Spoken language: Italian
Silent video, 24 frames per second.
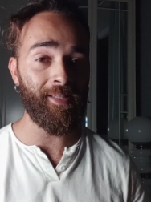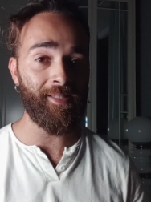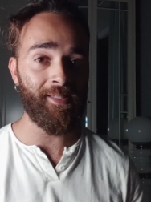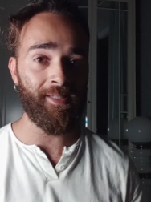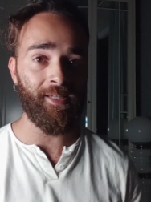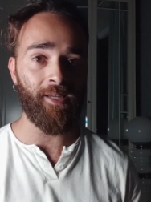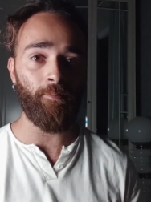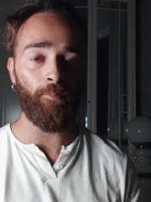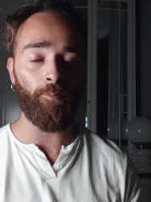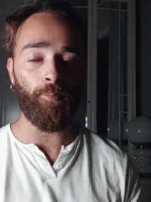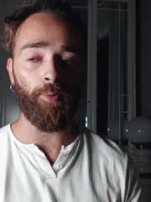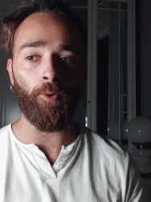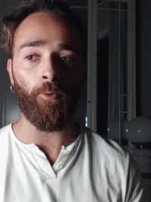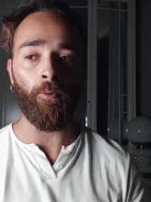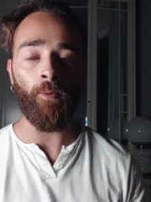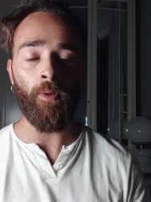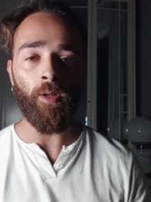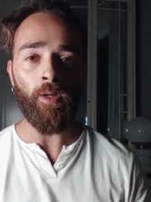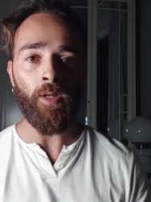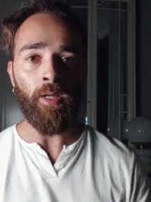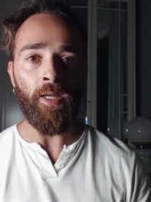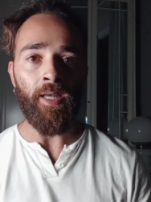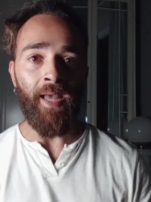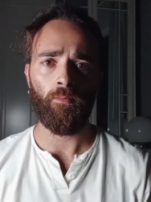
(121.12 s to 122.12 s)
ad esempio
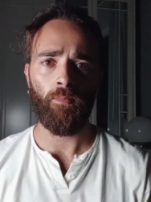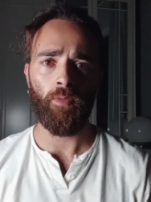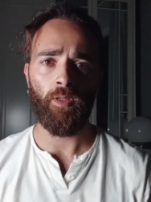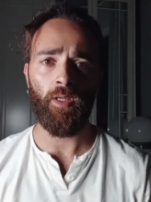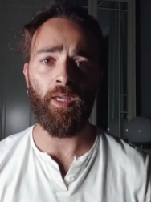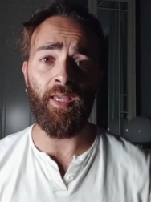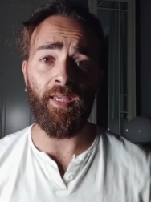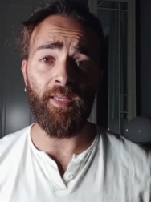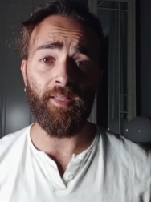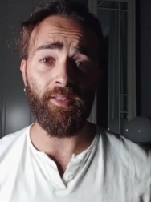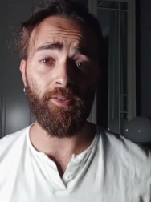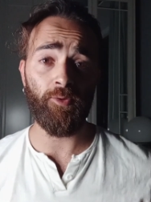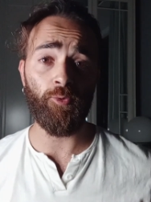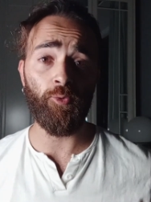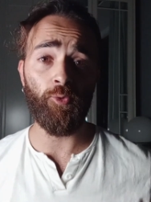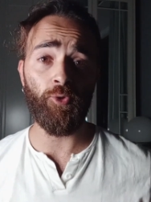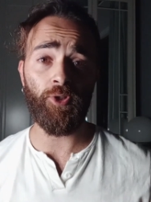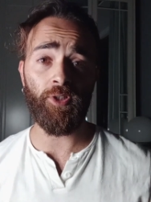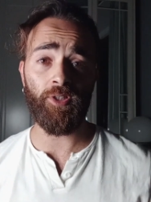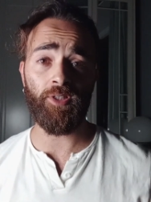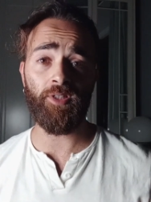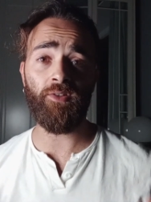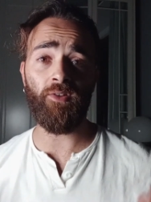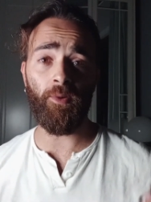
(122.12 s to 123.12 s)
e
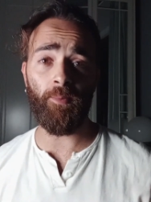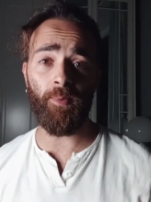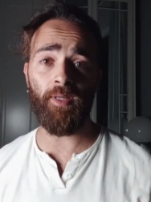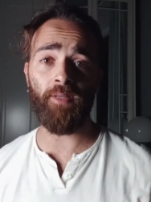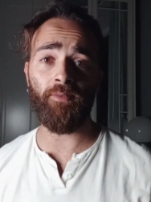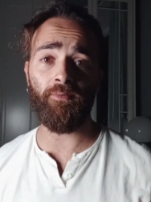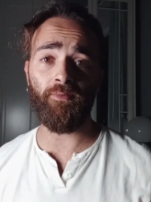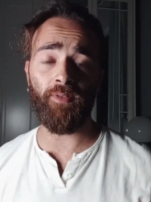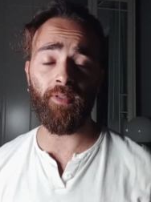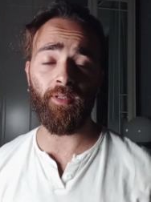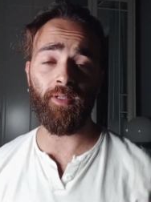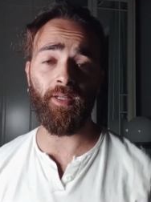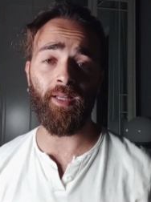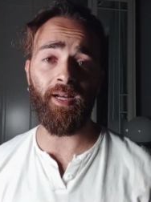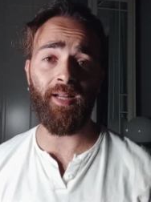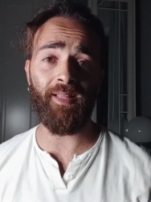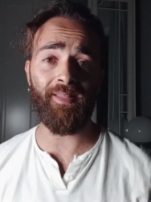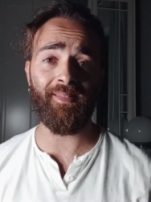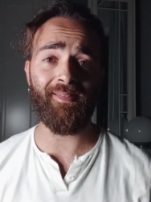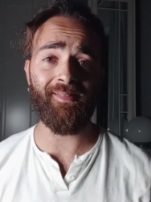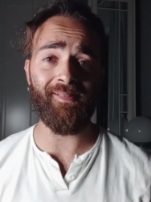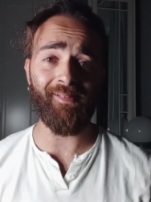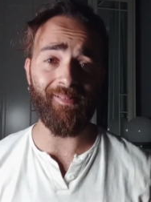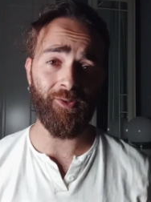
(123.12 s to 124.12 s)
successivamente,
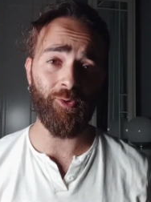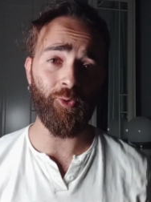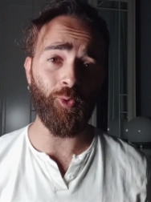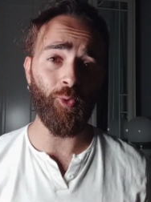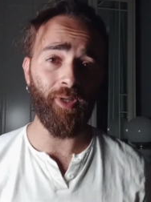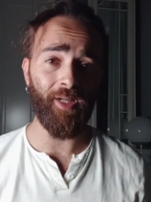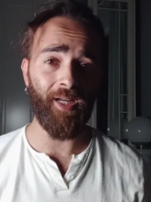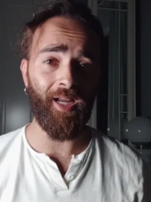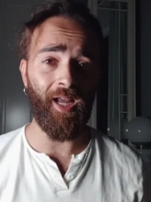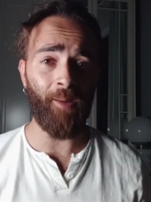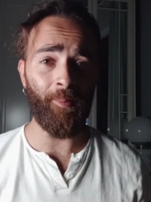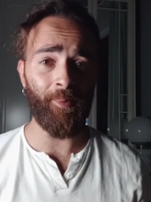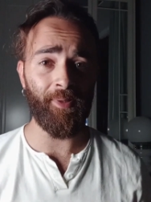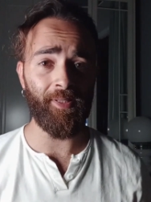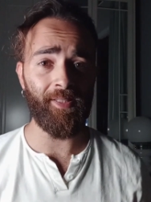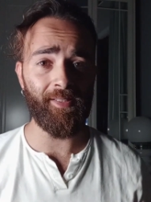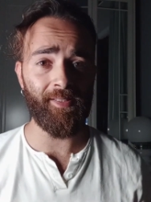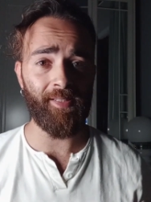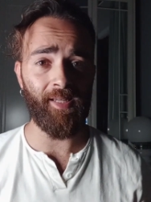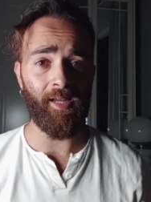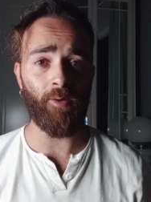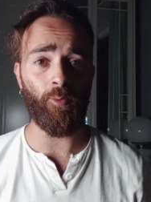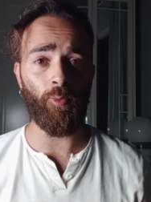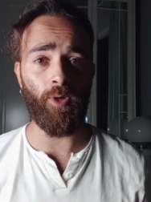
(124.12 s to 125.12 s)
grazie al suo legame di
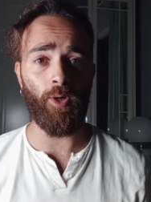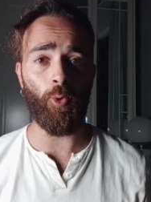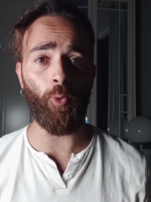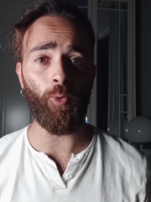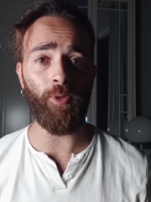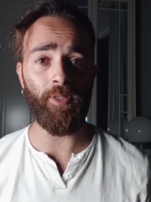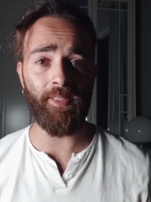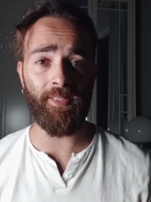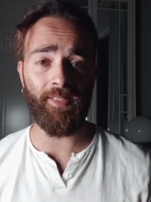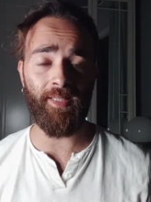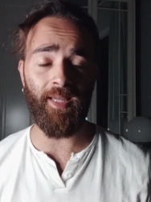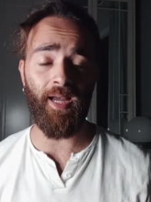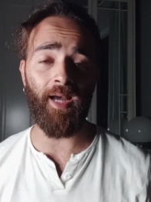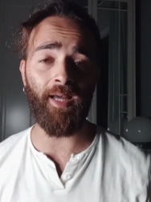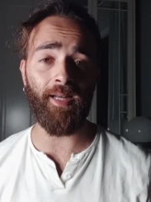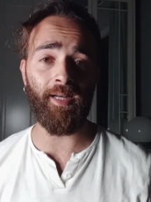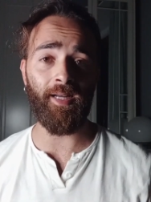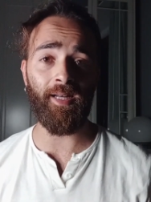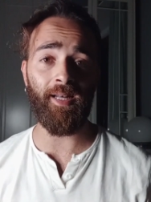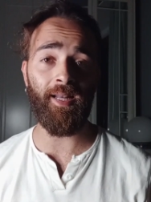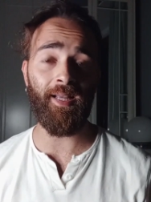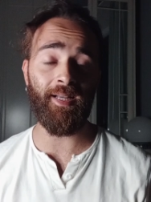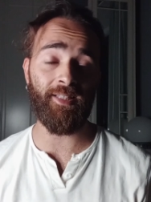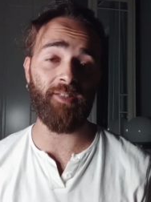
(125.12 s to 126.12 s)
sangue con
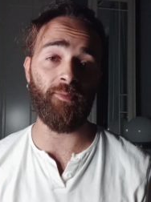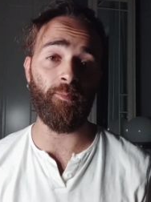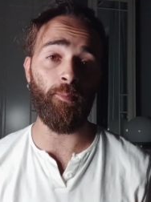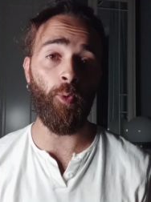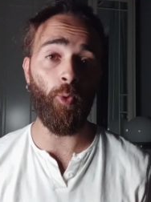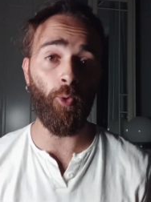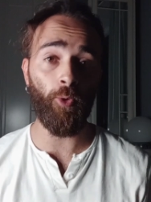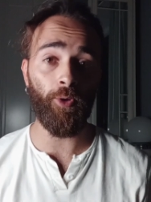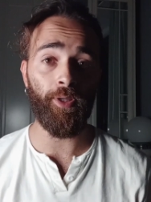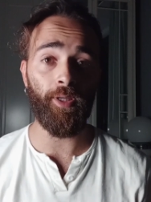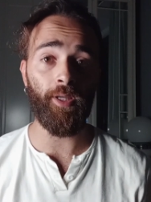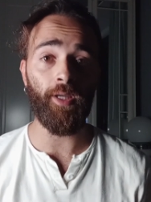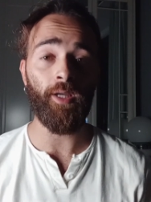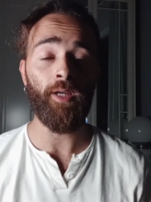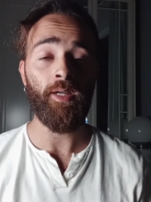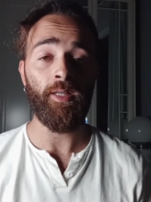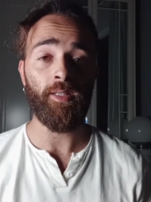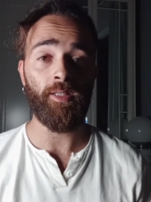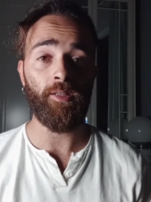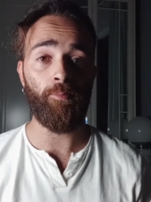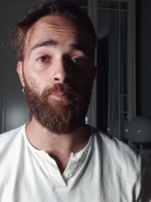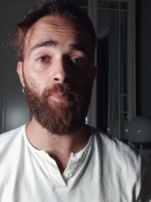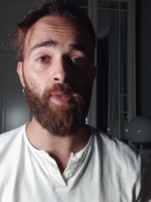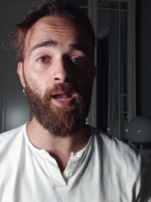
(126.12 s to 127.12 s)
Isana, l'ex moglie
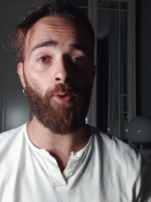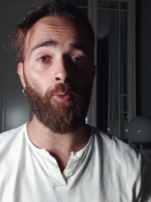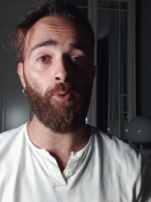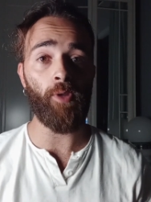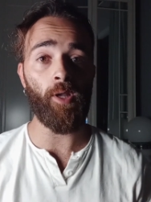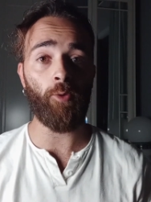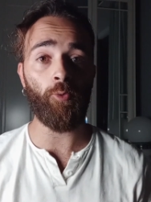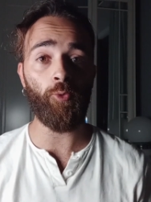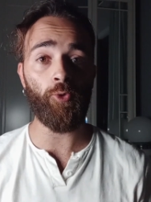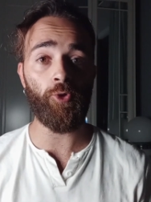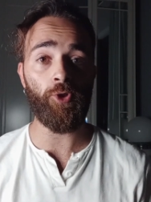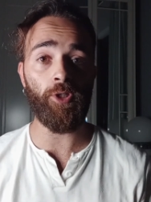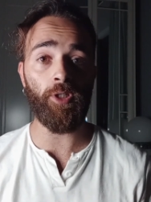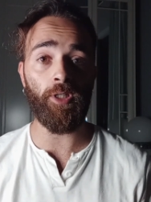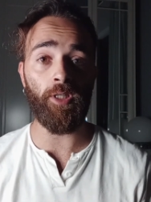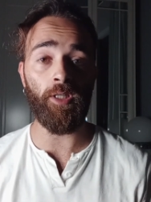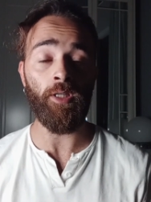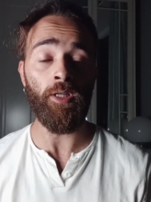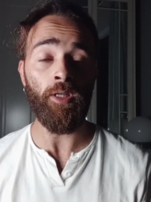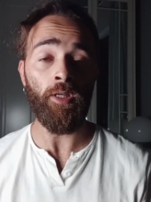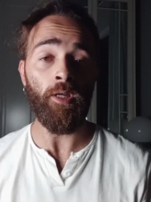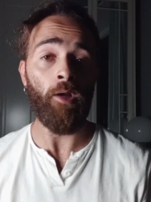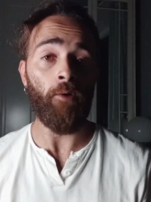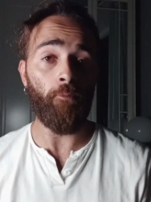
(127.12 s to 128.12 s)
di Byaku
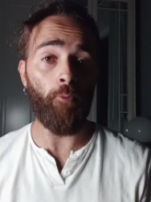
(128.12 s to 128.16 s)
Yakushiki,